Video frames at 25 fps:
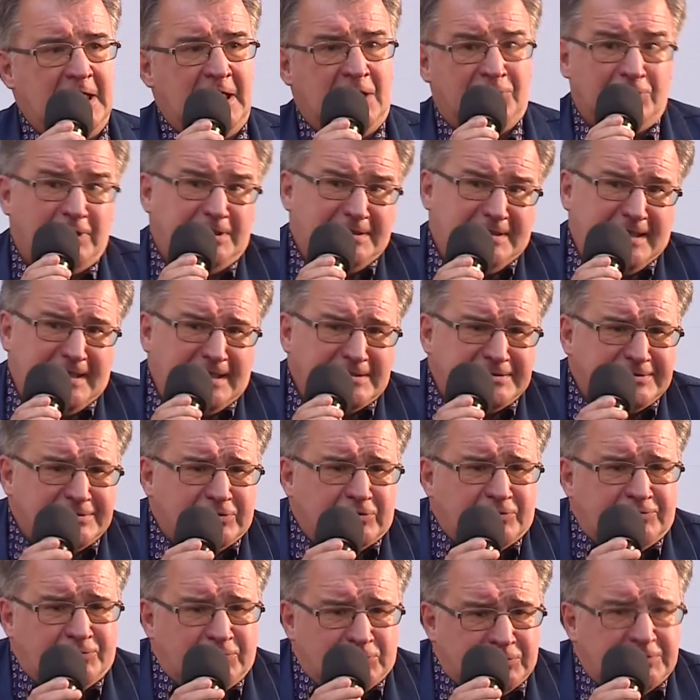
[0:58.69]
no i teraz,
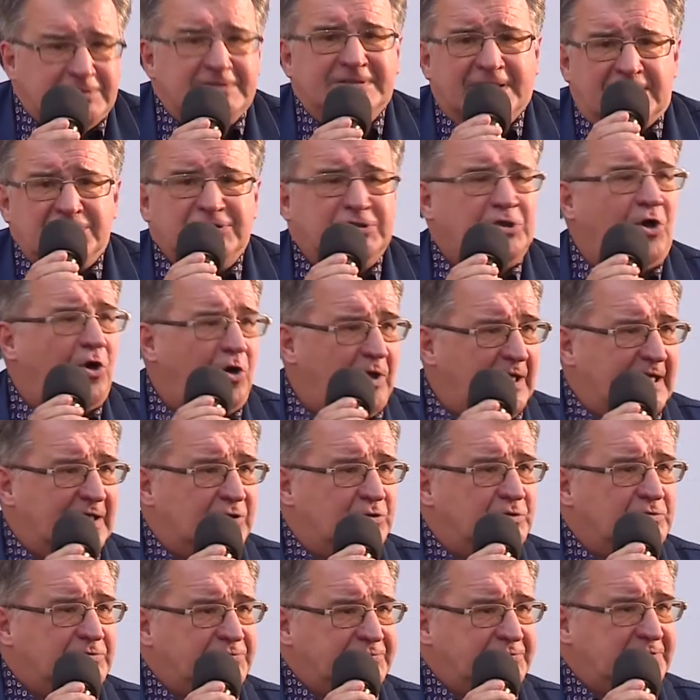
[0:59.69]
którzy też
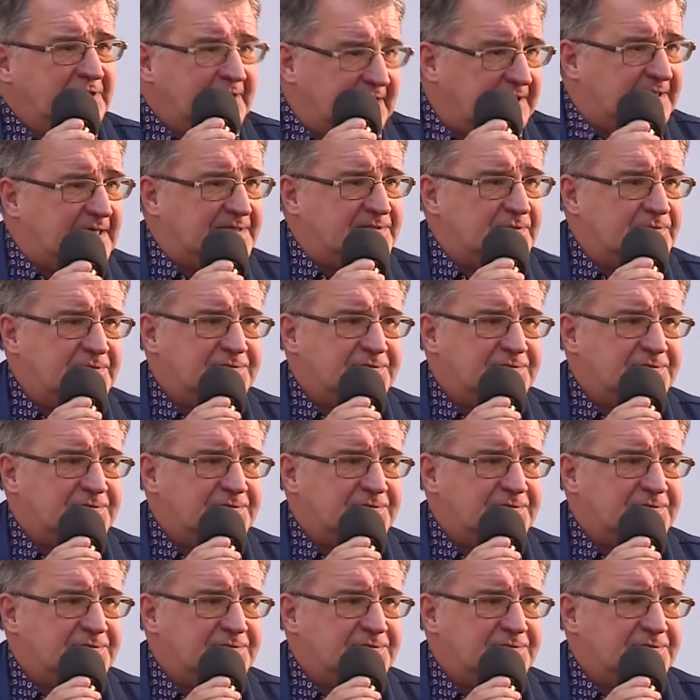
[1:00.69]
kolegów nie dadzą